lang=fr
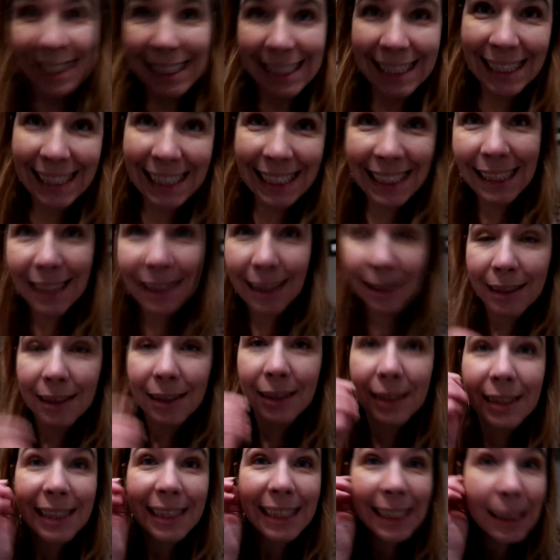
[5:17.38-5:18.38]
Dites,
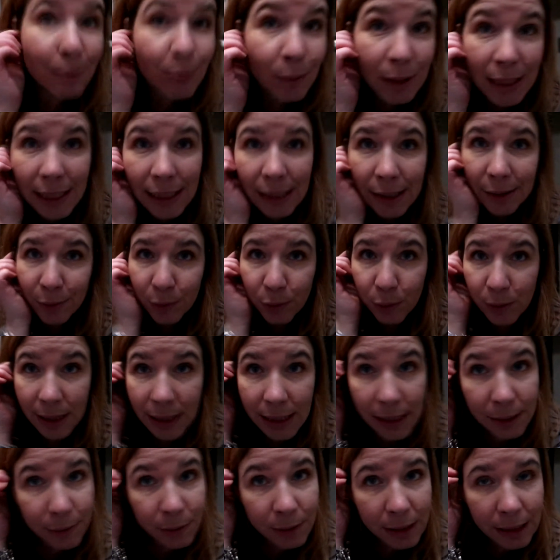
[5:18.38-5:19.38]
euh, moi si vous
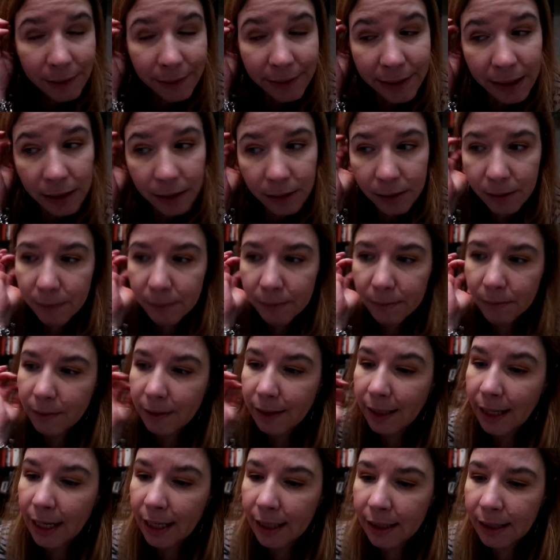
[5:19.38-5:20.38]
aussi vous avez euh,
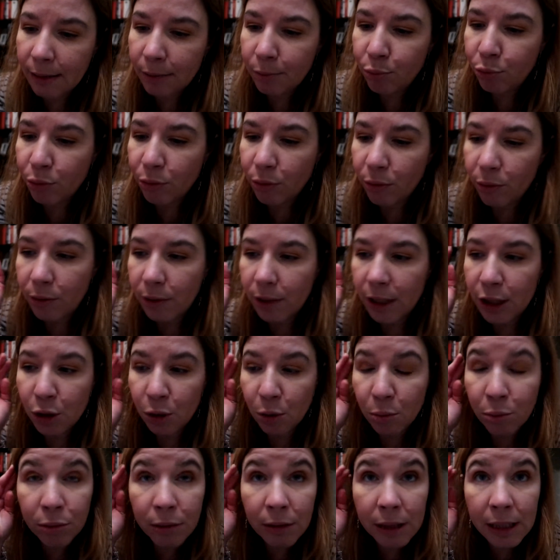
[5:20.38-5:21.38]
craqué pour euh, les
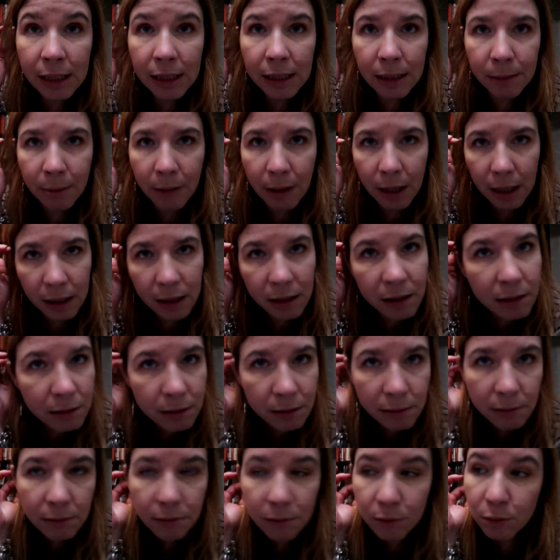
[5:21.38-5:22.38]
shampoings Niki Paris,
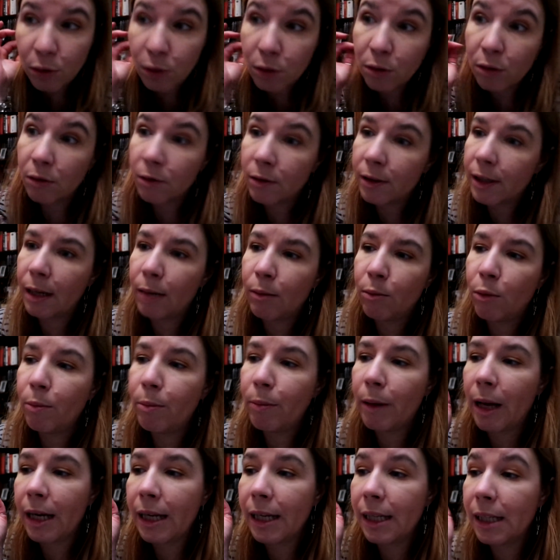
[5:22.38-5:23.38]
qu'on entend tellement
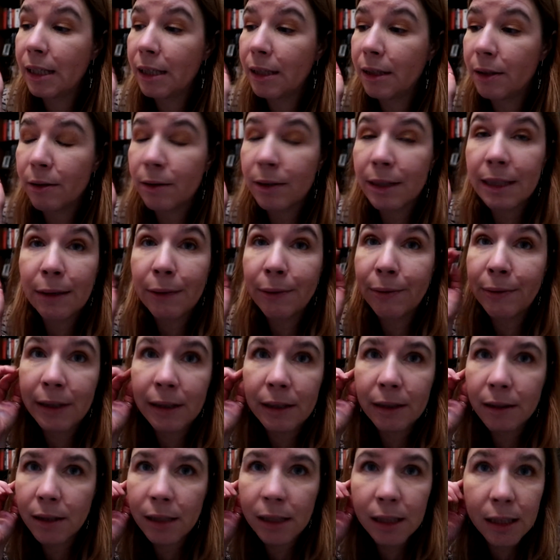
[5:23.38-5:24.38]
parler, ça fait
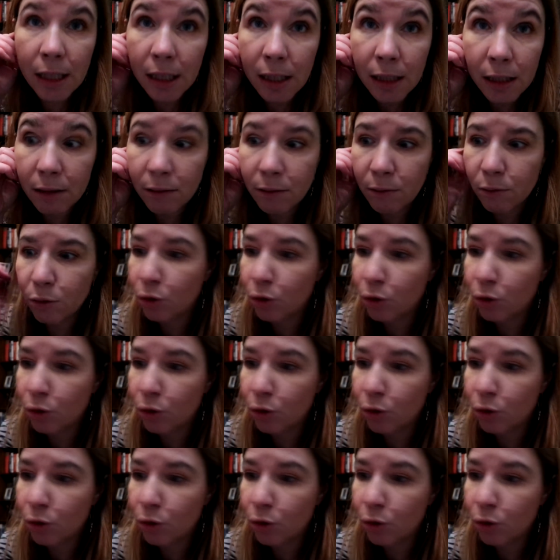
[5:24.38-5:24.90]
des années on